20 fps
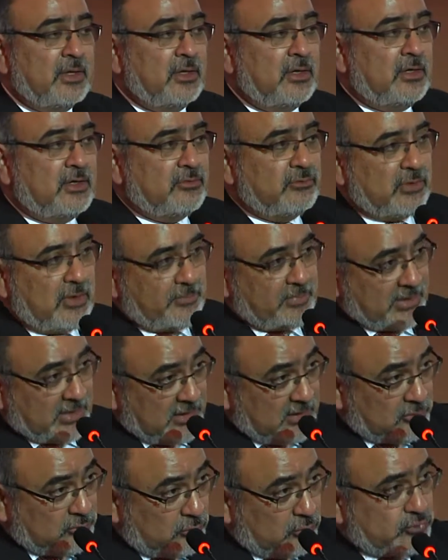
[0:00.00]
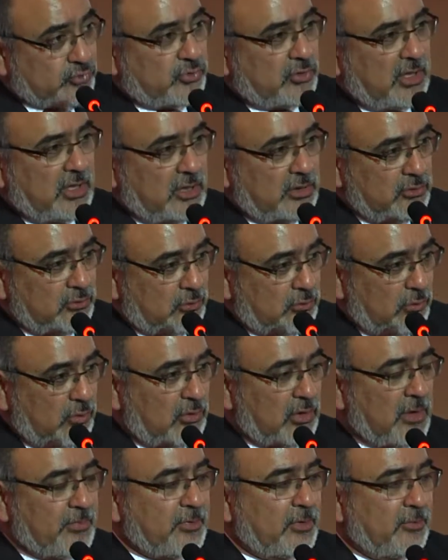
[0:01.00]
Una pequeña introducción a ello, luego
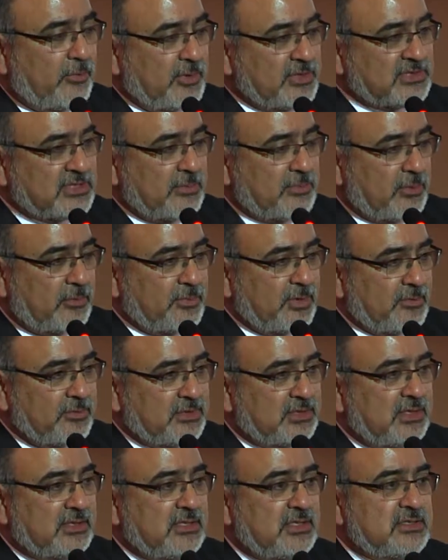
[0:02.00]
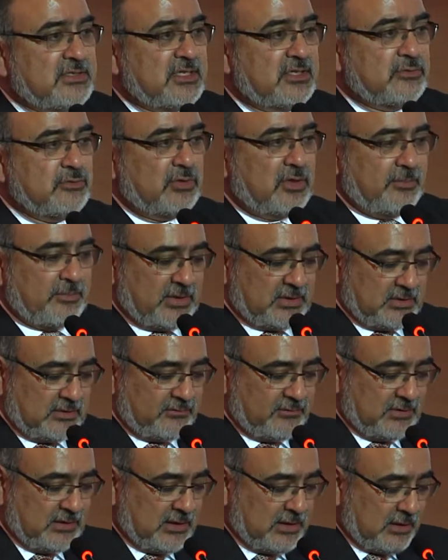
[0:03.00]
las propuestas propiamente dichas y una parte
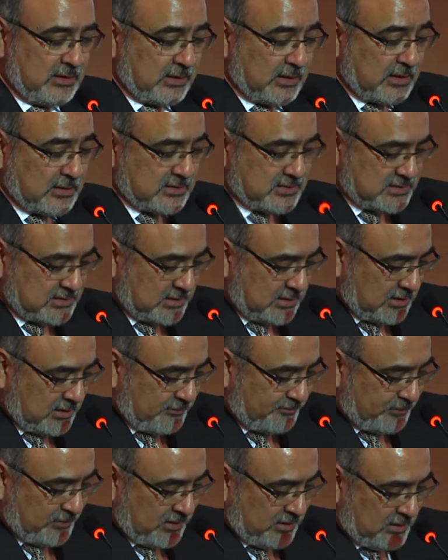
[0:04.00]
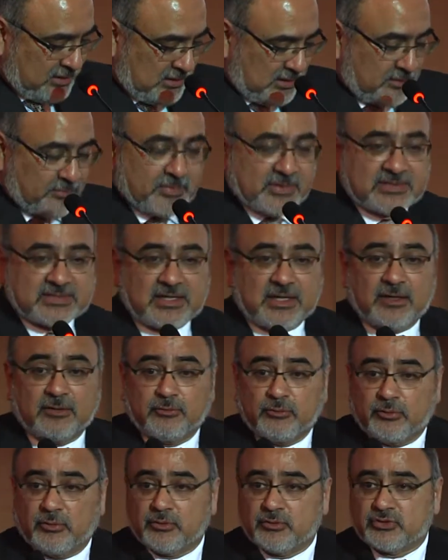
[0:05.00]
final en la que quisiera expresar
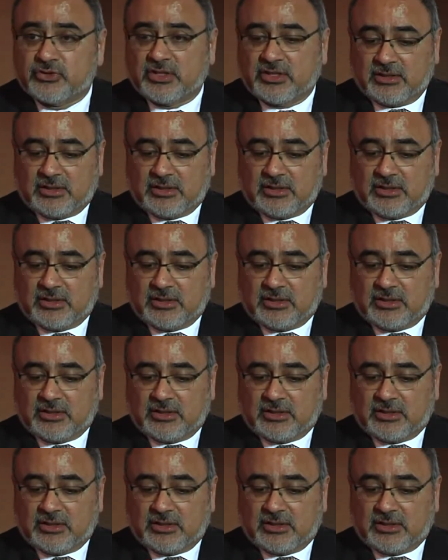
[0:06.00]
algunos eh,